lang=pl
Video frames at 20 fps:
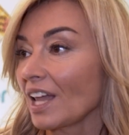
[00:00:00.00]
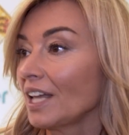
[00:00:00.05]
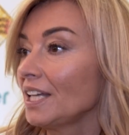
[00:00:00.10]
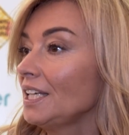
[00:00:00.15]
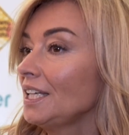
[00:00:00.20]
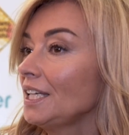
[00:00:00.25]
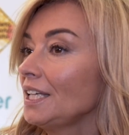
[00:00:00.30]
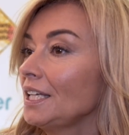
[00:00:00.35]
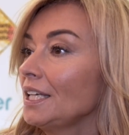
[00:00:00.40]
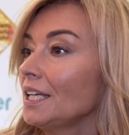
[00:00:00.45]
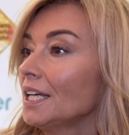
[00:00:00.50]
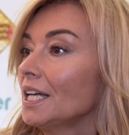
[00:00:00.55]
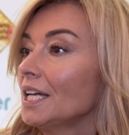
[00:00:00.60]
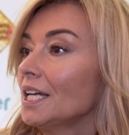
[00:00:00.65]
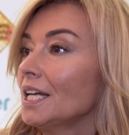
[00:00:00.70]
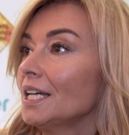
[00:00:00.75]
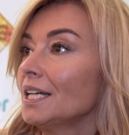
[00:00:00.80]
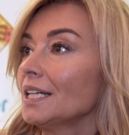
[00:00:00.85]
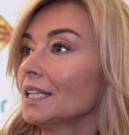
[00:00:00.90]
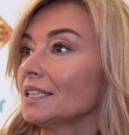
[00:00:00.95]
I
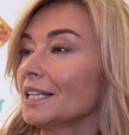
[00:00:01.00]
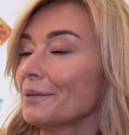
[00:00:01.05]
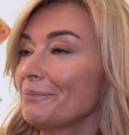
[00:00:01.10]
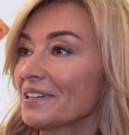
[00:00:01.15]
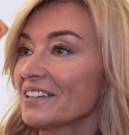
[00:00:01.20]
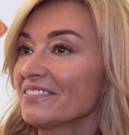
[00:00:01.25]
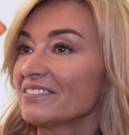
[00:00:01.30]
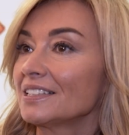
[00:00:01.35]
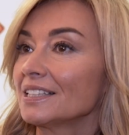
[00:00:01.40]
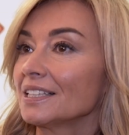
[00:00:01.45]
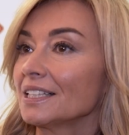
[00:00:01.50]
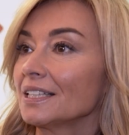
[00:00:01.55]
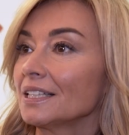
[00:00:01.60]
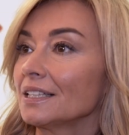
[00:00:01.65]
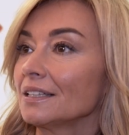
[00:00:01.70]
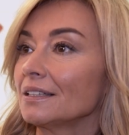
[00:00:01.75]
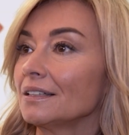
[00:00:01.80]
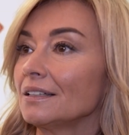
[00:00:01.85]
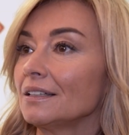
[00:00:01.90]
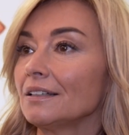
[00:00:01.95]
naprawdę
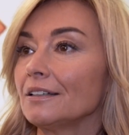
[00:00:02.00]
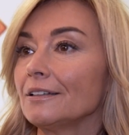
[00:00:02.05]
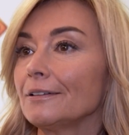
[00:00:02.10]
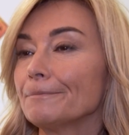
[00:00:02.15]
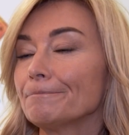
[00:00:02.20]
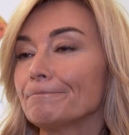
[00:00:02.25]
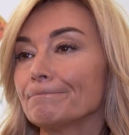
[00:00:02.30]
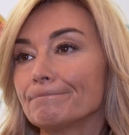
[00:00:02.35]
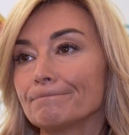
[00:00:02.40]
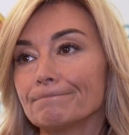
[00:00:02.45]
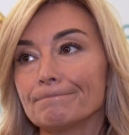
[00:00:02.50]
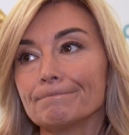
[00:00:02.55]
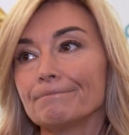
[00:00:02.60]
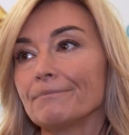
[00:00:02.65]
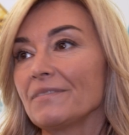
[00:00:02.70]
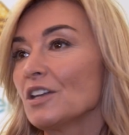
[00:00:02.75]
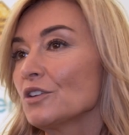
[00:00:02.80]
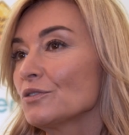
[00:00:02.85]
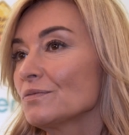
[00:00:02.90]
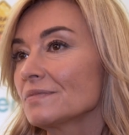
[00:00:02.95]
e,
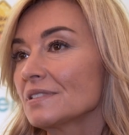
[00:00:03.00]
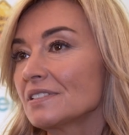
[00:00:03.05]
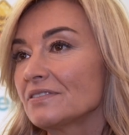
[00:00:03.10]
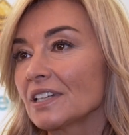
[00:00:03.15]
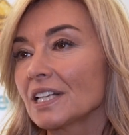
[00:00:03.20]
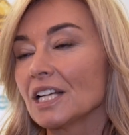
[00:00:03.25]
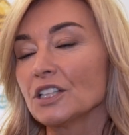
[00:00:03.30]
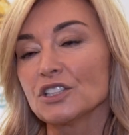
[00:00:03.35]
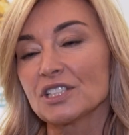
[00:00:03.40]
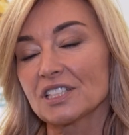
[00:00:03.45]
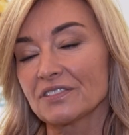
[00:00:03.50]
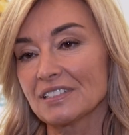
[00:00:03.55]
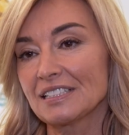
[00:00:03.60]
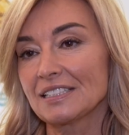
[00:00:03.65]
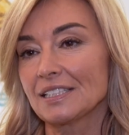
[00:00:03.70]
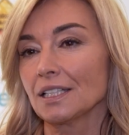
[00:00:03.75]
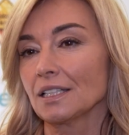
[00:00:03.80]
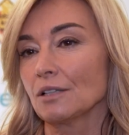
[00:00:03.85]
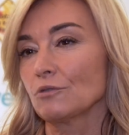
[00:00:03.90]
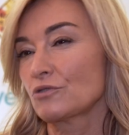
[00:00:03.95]
no, zwykle to jest
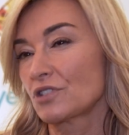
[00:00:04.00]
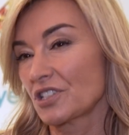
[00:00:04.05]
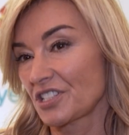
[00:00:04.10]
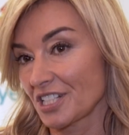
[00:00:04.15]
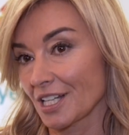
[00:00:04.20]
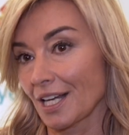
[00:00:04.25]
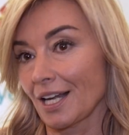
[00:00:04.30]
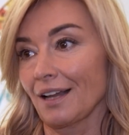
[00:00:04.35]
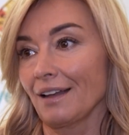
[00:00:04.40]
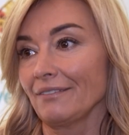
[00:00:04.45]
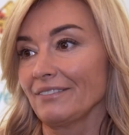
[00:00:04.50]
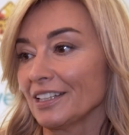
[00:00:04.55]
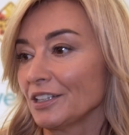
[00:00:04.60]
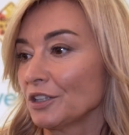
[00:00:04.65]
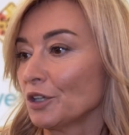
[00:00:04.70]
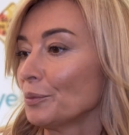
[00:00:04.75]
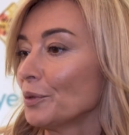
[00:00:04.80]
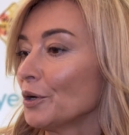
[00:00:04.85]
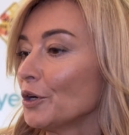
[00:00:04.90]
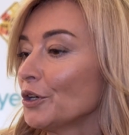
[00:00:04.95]
kwestia nauczyciela,
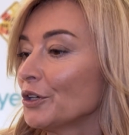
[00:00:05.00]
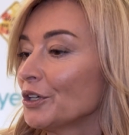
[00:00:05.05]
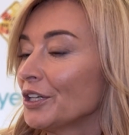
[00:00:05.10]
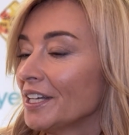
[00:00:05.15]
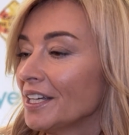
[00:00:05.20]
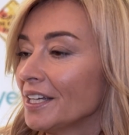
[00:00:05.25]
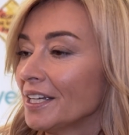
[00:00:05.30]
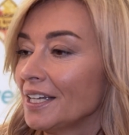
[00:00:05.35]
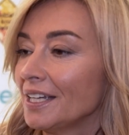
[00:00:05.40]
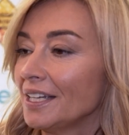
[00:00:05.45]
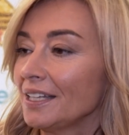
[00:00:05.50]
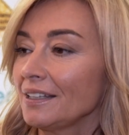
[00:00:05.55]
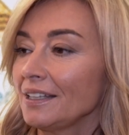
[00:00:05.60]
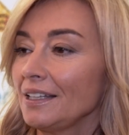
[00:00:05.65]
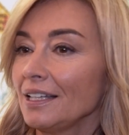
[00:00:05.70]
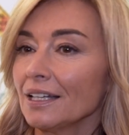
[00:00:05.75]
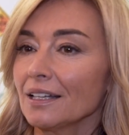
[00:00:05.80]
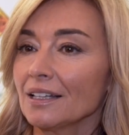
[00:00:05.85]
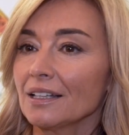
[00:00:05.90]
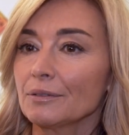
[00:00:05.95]
wiadomo.
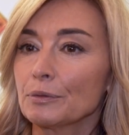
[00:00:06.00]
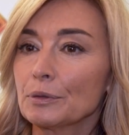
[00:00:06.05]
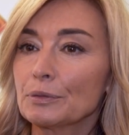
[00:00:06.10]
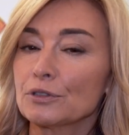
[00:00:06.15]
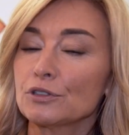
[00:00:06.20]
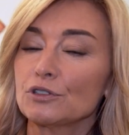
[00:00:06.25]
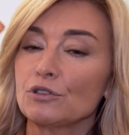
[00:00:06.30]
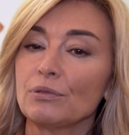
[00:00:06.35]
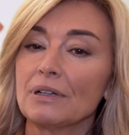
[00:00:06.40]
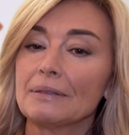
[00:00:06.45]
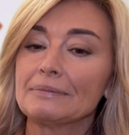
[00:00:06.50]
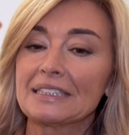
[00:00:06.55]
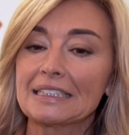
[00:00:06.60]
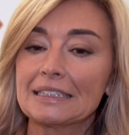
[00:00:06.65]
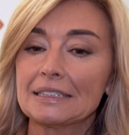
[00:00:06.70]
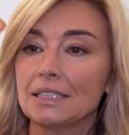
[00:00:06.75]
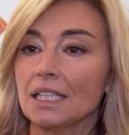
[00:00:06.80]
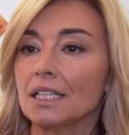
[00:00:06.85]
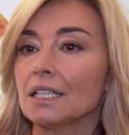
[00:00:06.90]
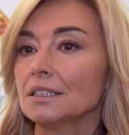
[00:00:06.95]
Ja po prostu byłam
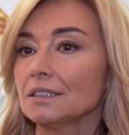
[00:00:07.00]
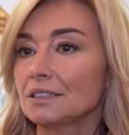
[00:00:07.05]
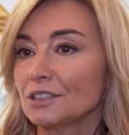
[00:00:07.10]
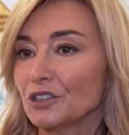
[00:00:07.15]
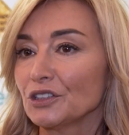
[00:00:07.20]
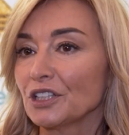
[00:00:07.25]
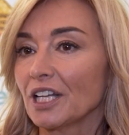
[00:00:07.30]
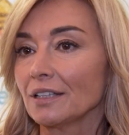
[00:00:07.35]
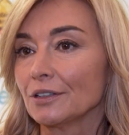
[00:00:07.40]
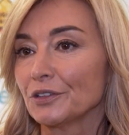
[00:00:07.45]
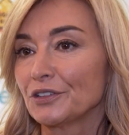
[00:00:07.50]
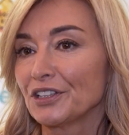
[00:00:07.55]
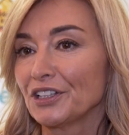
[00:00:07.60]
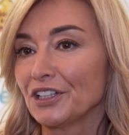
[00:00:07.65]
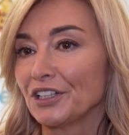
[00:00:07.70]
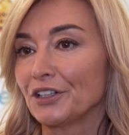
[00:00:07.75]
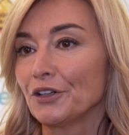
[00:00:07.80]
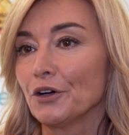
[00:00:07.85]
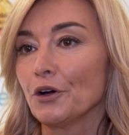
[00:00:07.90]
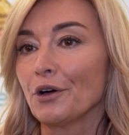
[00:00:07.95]
tak zniechęcona do
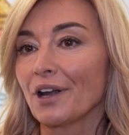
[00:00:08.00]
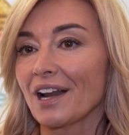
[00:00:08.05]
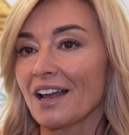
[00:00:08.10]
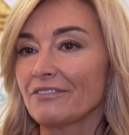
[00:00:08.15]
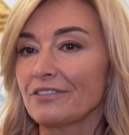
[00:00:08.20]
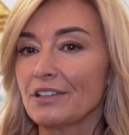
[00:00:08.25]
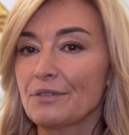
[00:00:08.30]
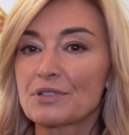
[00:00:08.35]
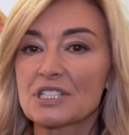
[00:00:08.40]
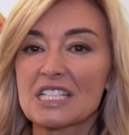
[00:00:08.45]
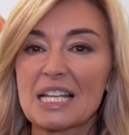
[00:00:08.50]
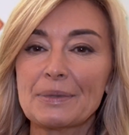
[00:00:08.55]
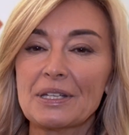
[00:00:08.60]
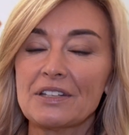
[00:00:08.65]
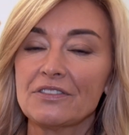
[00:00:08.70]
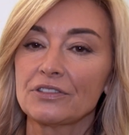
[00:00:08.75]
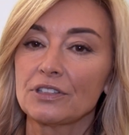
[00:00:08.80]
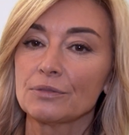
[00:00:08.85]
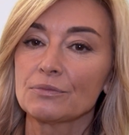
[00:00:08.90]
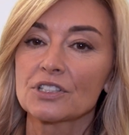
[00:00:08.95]
tej geografii,
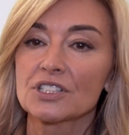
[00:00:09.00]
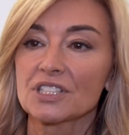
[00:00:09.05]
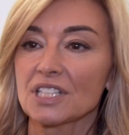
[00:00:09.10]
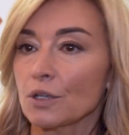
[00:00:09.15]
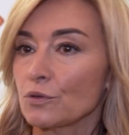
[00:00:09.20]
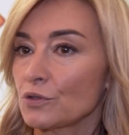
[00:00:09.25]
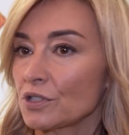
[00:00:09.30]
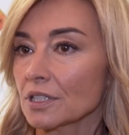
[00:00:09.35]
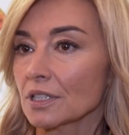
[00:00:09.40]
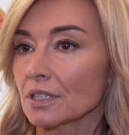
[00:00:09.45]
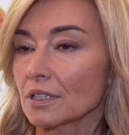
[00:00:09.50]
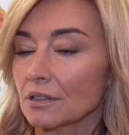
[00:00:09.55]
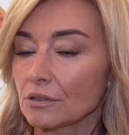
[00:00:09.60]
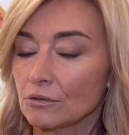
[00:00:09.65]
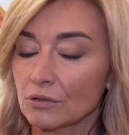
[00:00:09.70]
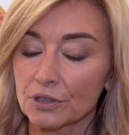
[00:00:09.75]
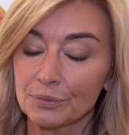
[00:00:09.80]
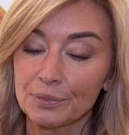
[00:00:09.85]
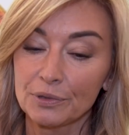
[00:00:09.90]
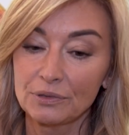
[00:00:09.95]
przynajmniej w tym kształcie,
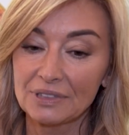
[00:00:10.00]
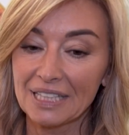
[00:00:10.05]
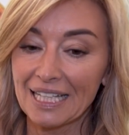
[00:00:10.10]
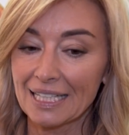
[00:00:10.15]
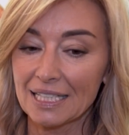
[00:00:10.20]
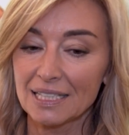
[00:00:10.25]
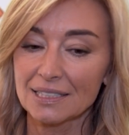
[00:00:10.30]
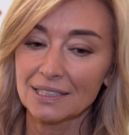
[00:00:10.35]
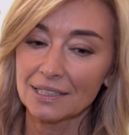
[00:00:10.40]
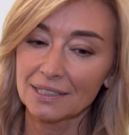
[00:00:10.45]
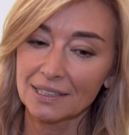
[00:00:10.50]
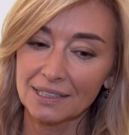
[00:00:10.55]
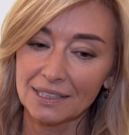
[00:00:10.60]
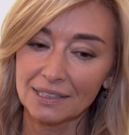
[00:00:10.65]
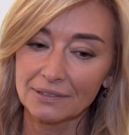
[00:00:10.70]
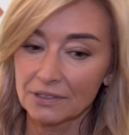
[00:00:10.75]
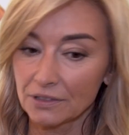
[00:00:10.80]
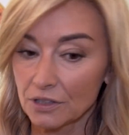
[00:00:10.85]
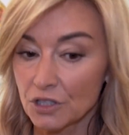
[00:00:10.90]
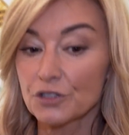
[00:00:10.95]
który był teraz,
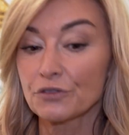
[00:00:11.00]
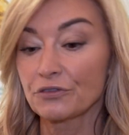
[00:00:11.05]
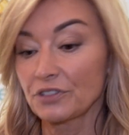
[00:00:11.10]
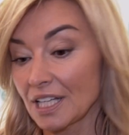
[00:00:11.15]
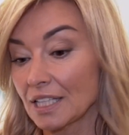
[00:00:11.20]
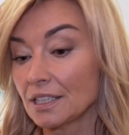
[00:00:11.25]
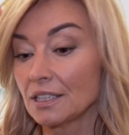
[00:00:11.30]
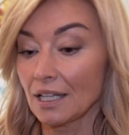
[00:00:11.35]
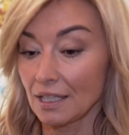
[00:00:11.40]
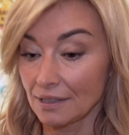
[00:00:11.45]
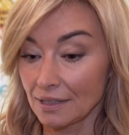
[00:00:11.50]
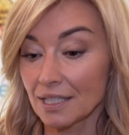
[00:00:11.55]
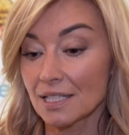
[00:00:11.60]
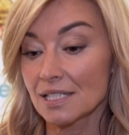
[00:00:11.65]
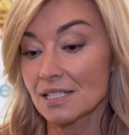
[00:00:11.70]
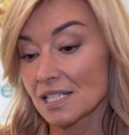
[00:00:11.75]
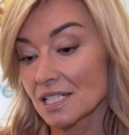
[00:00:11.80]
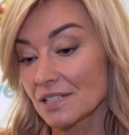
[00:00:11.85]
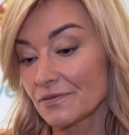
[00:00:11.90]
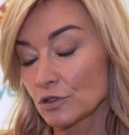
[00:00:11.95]
ale, czy wtedy, a
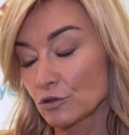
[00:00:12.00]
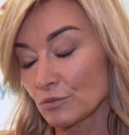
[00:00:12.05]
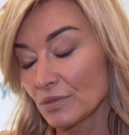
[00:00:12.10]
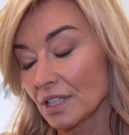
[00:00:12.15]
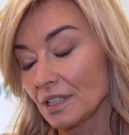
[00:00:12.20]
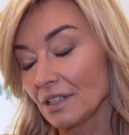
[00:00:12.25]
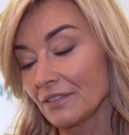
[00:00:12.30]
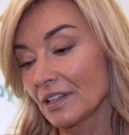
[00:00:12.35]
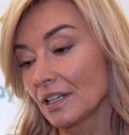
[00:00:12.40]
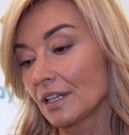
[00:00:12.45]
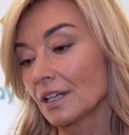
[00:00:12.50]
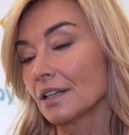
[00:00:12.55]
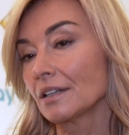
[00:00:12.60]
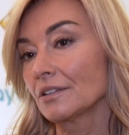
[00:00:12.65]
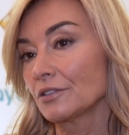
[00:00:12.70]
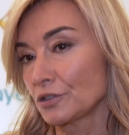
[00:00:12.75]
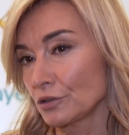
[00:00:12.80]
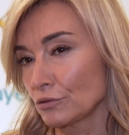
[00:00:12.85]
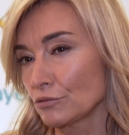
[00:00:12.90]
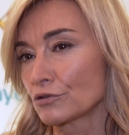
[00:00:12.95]
teraz jest w sumie
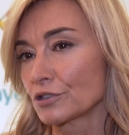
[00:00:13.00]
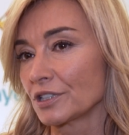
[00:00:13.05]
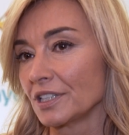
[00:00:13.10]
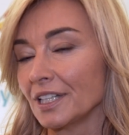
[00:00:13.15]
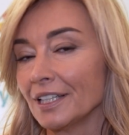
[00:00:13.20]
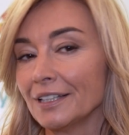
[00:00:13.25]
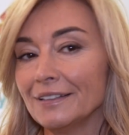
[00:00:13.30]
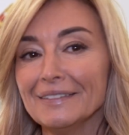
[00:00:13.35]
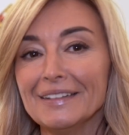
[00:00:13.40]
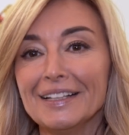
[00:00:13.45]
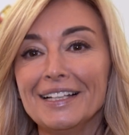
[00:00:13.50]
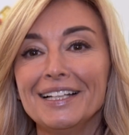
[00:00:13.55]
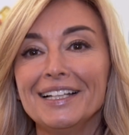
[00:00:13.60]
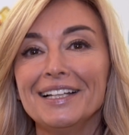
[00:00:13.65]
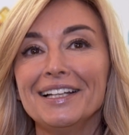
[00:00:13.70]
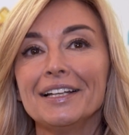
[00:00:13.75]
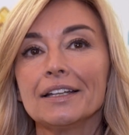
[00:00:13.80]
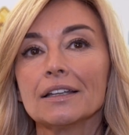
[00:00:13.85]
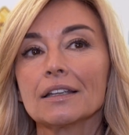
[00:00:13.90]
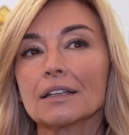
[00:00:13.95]
niewiele się różni.
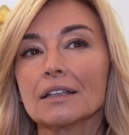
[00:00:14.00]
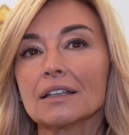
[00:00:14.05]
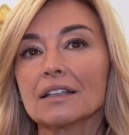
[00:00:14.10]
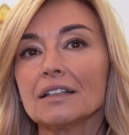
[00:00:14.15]
Yy,